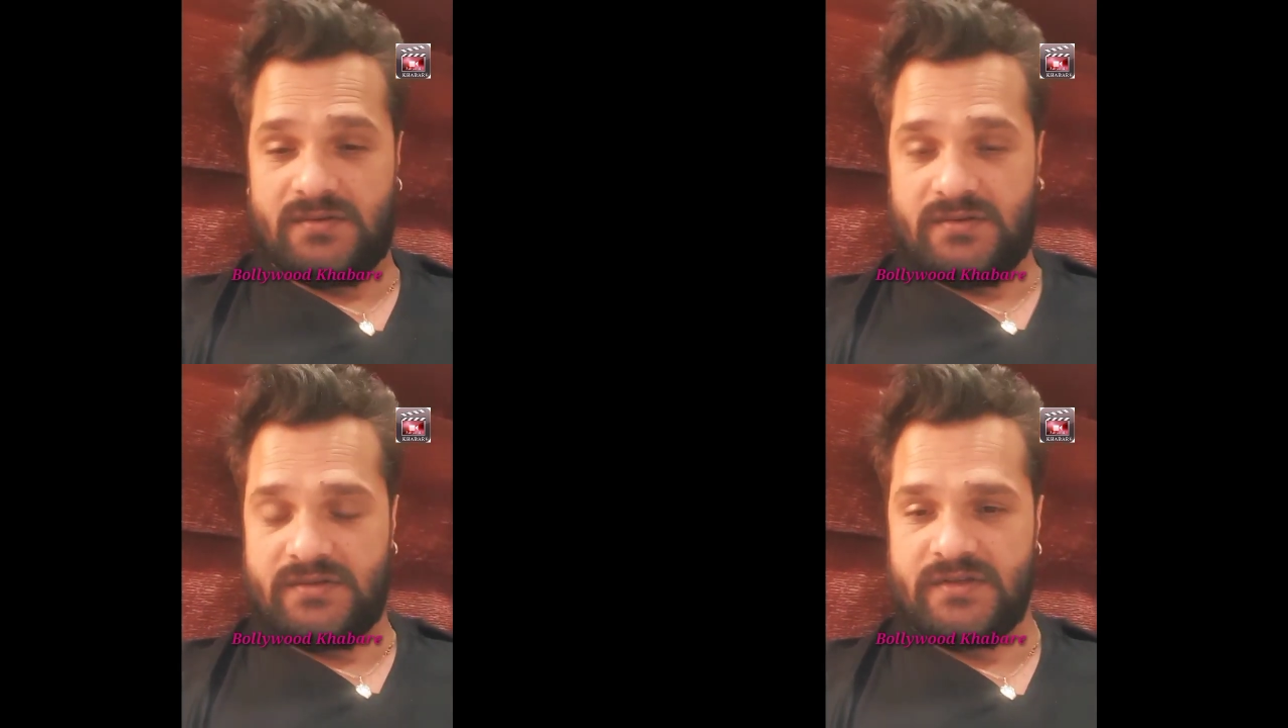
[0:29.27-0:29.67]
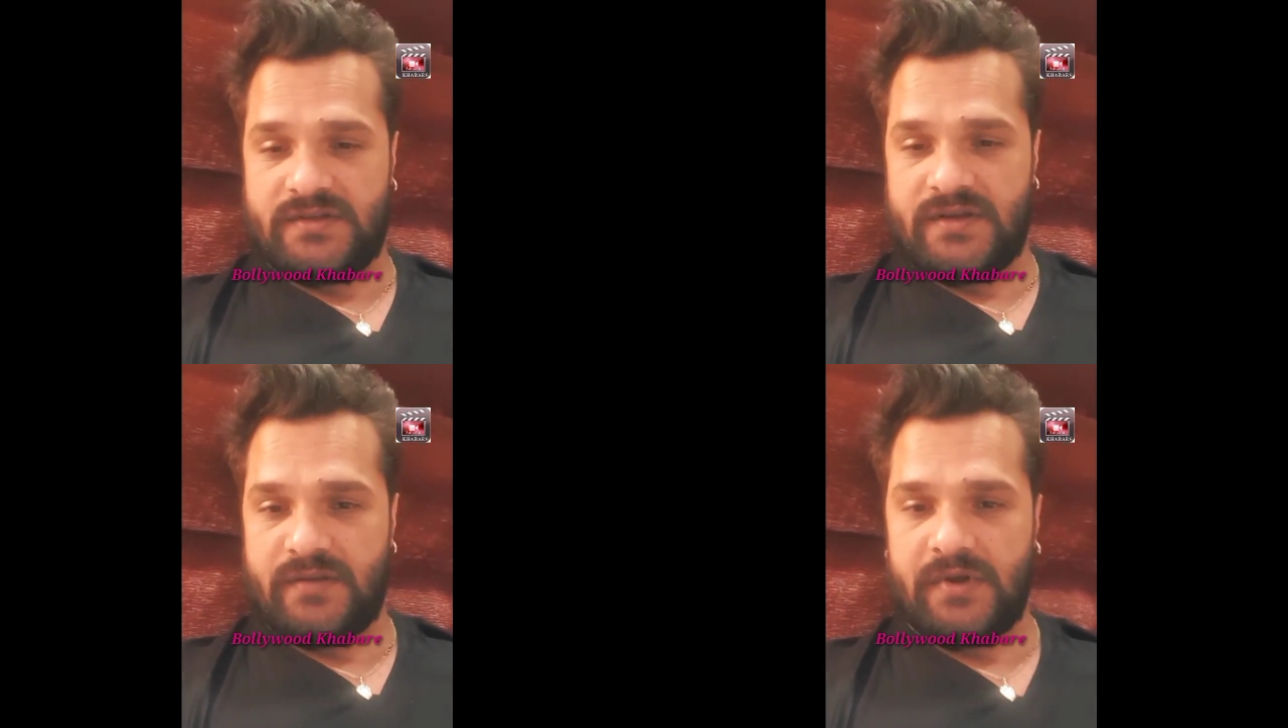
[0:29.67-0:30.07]
जिस
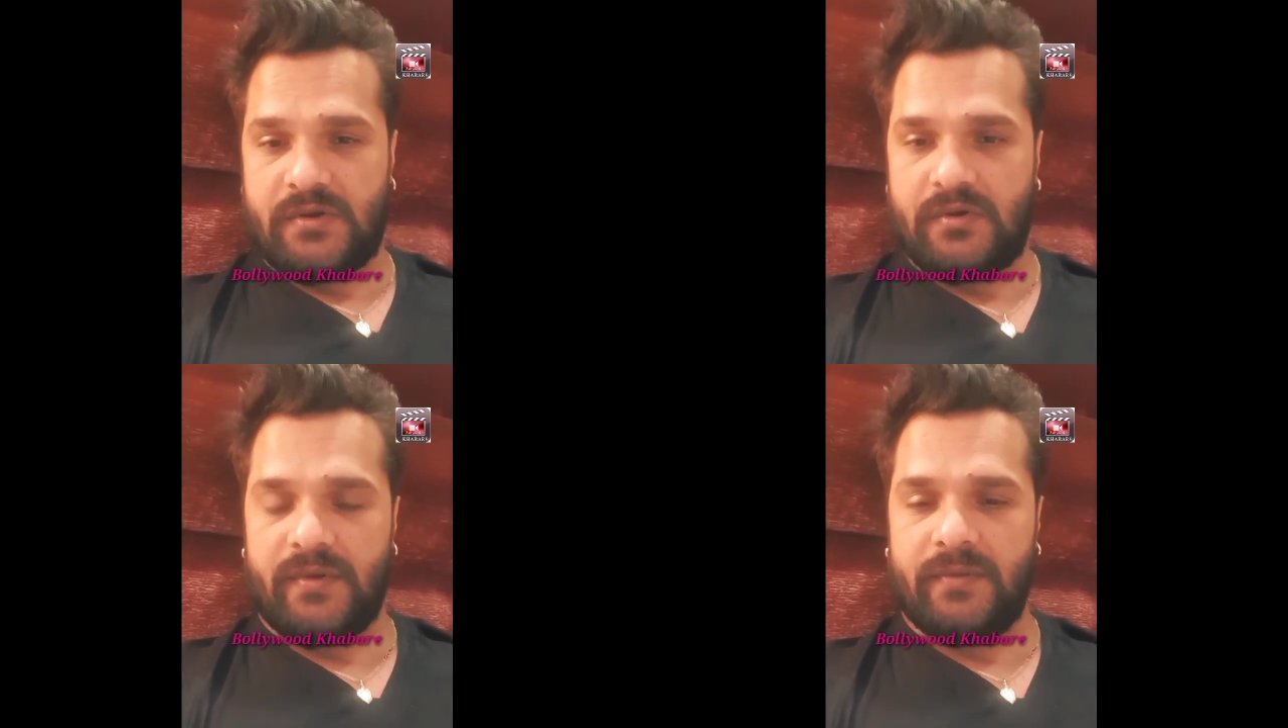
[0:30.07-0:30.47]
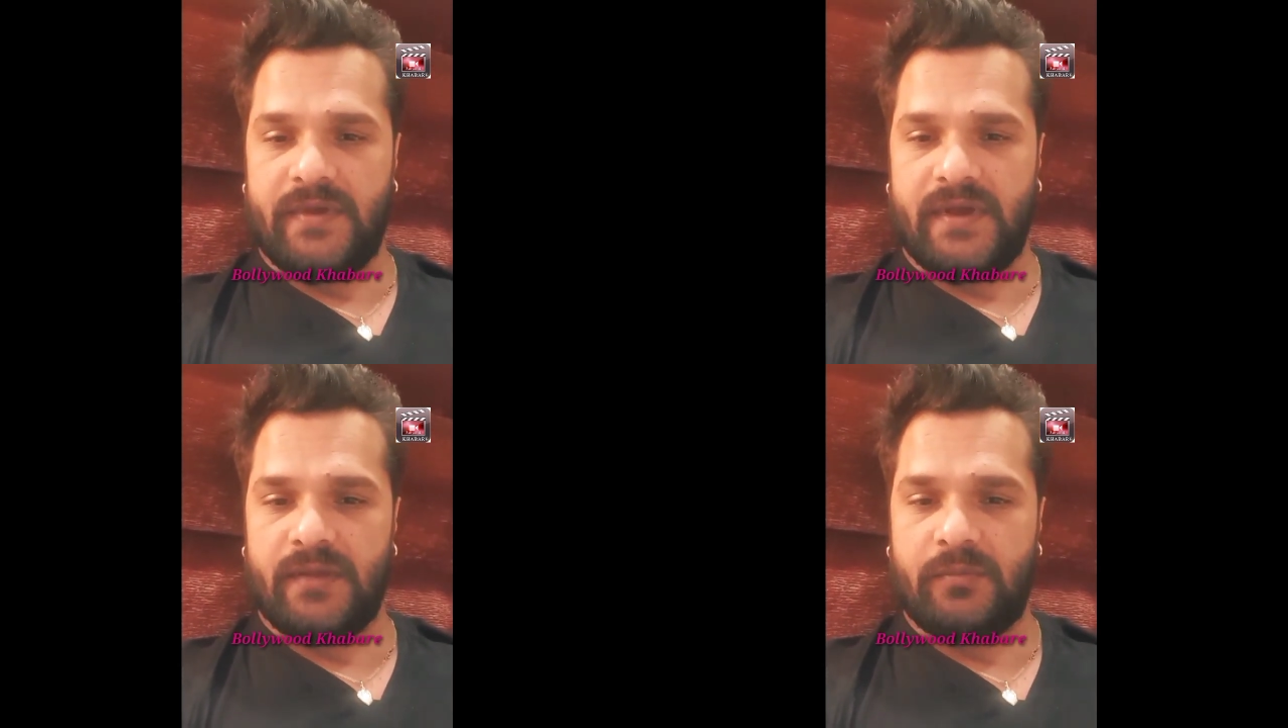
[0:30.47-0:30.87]
सिनेमा को अभी
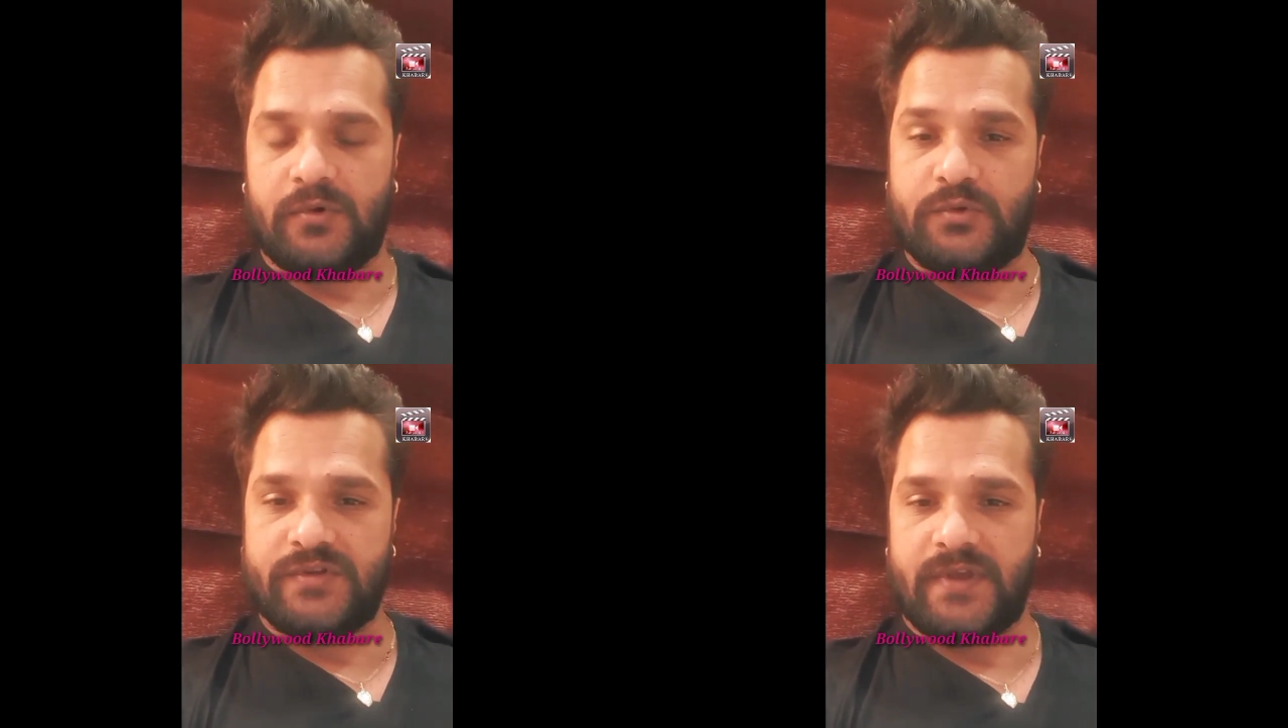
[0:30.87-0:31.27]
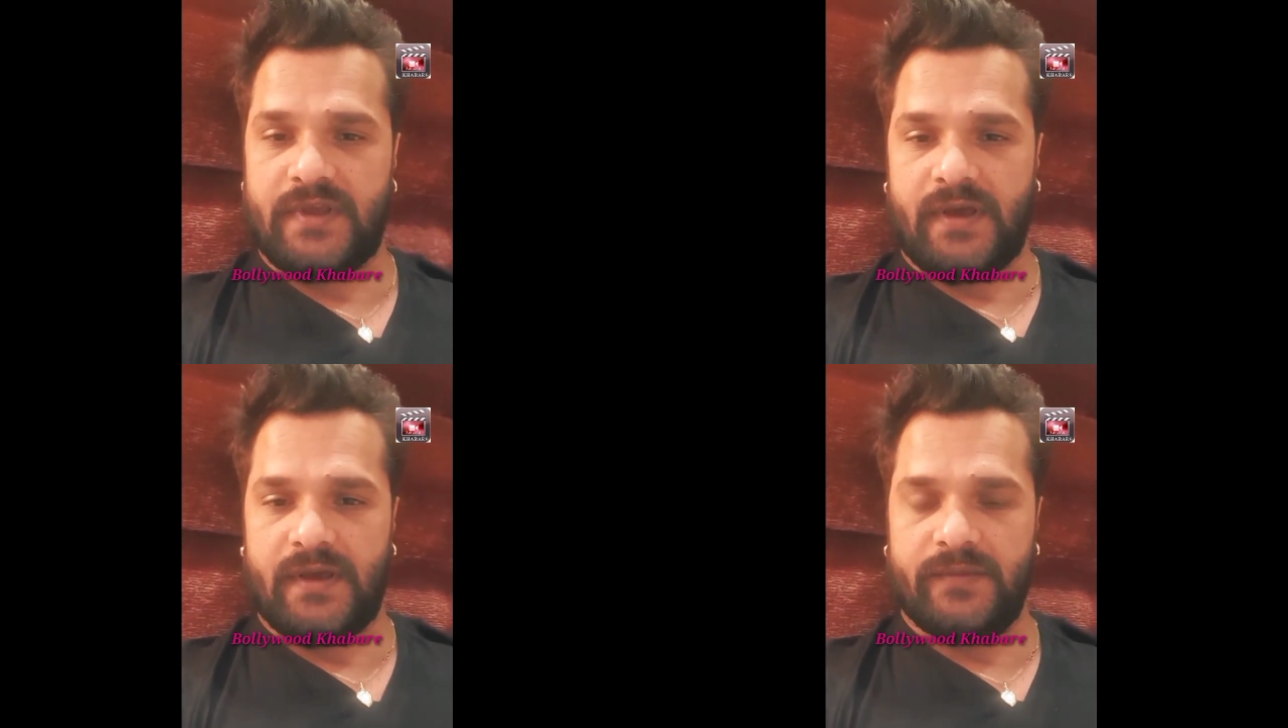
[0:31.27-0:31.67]
भैया ने प्रोड्यूस
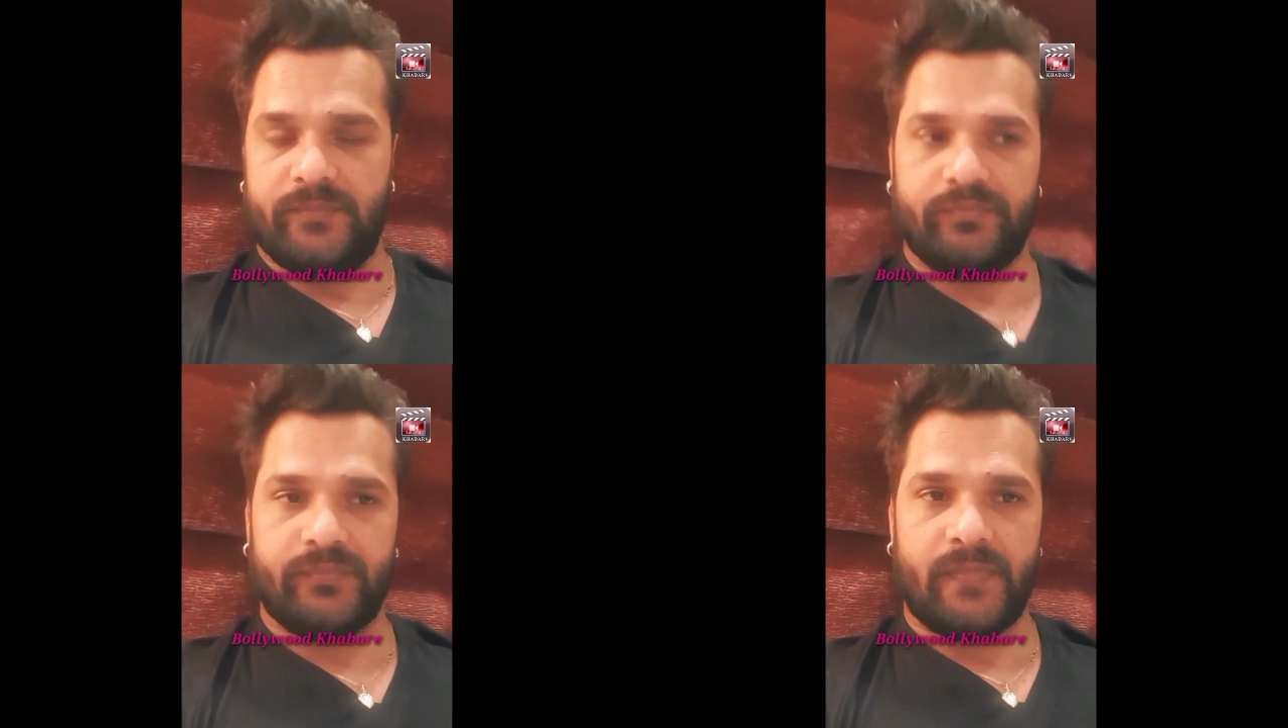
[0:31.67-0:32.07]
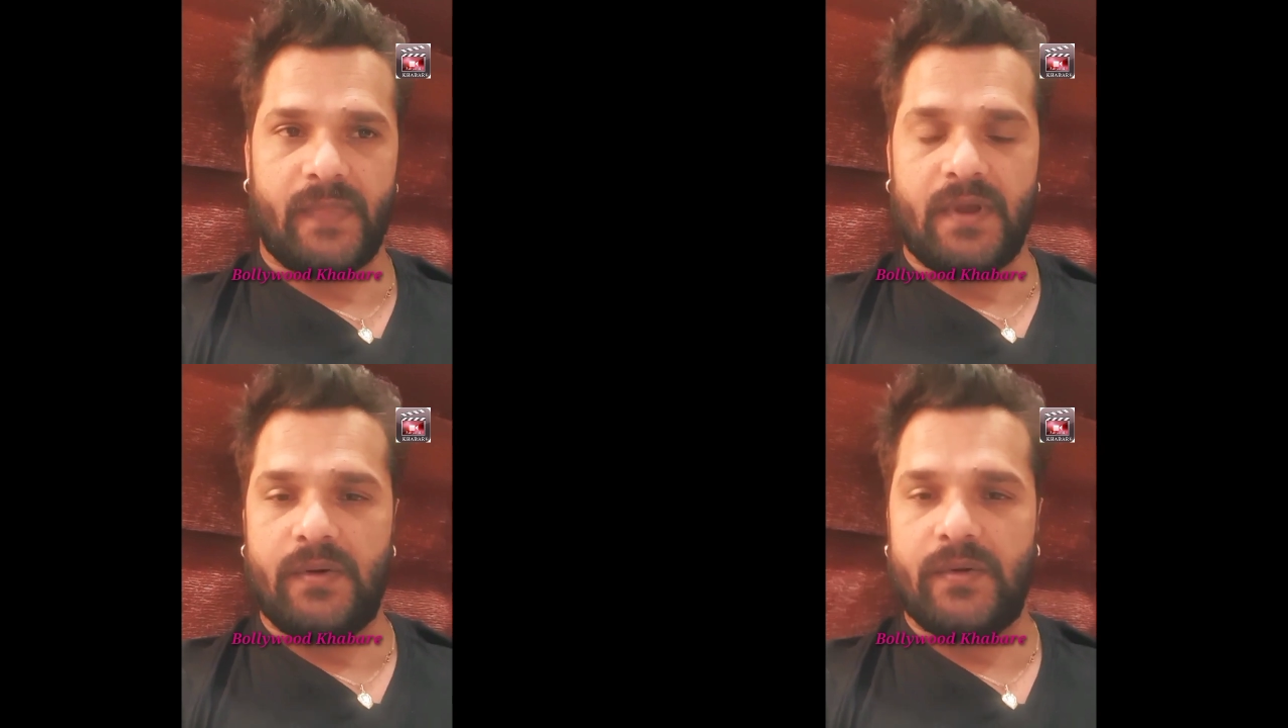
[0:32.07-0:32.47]
किया है
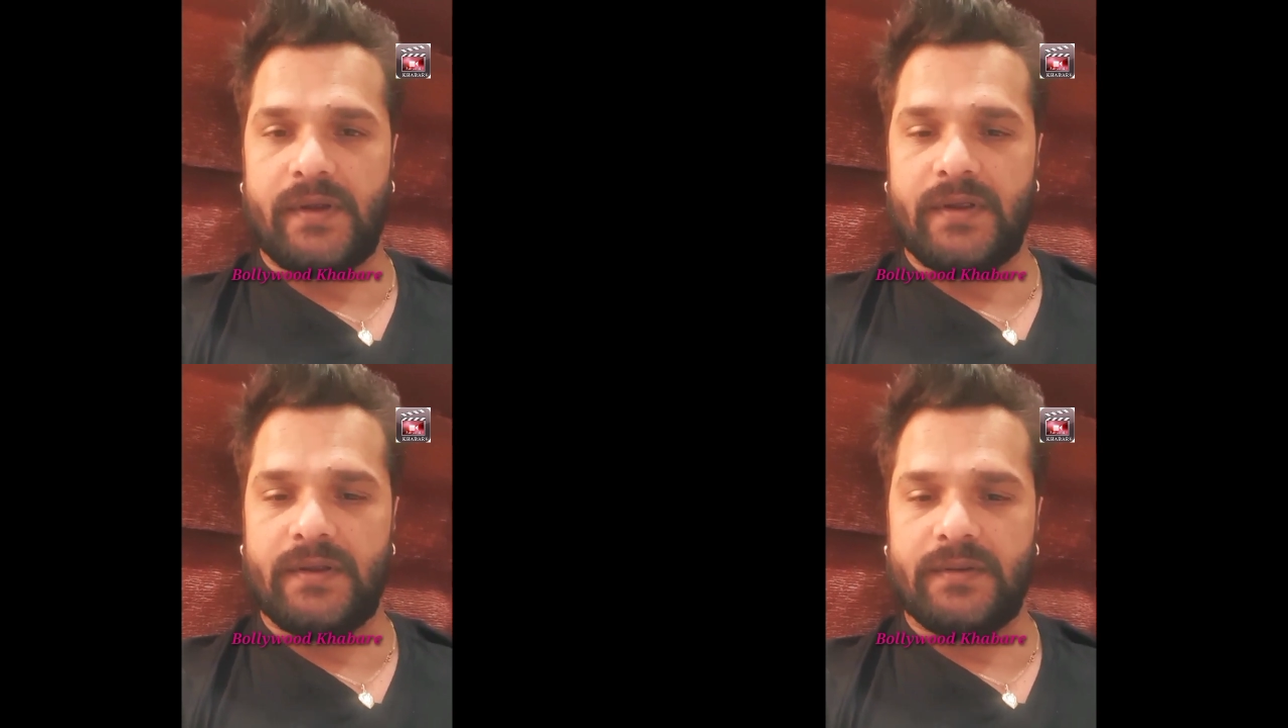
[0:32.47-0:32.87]
और